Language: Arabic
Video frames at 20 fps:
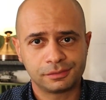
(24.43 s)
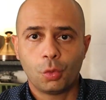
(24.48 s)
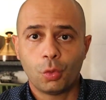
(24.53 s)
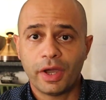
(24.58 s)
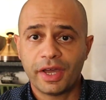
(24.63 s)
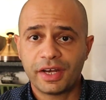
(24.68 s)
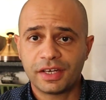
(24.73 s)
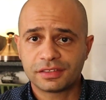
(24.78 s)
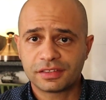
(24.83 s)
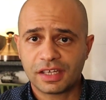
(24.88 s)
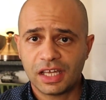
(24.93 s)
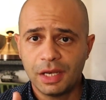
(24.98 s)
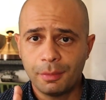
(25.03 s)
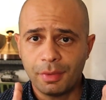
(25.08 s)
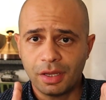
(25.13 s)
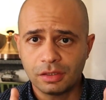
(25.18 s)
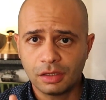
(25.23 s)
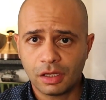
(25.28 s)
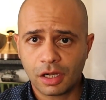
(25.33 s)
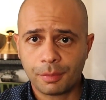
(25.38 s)

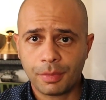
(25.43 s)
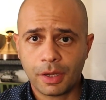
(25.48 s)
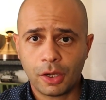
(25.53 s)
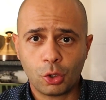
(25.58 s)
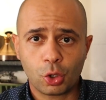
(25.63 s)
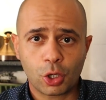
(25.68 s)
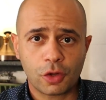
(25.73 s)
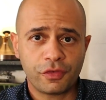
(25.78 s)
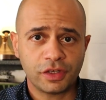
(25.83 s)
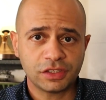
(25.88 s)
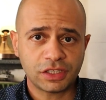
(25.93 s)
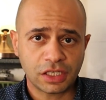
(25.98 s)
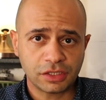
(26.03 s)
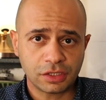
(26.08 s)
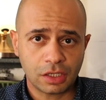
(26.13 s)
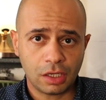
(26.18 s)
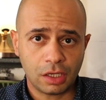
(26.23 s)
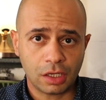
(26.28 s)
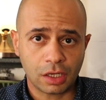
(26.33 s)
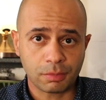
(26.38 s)
وهنتكلم عن اربع خرافات
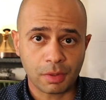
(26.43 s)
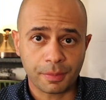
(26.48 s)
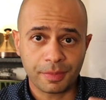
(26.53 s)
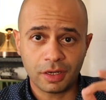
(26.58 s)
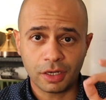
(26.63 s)
عن الحرب